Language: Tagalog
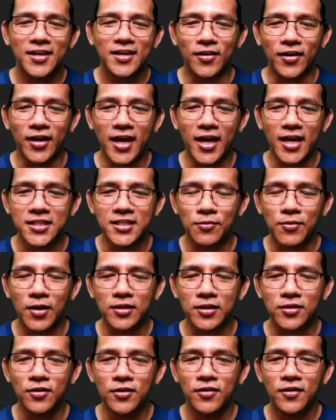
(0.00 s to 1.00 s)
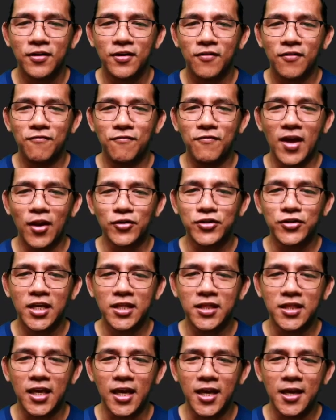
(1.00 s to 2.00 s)
Okay, is equal to
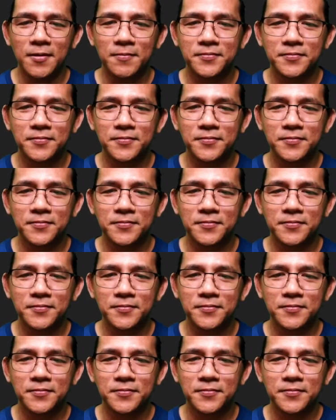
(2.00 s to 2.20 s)
velocity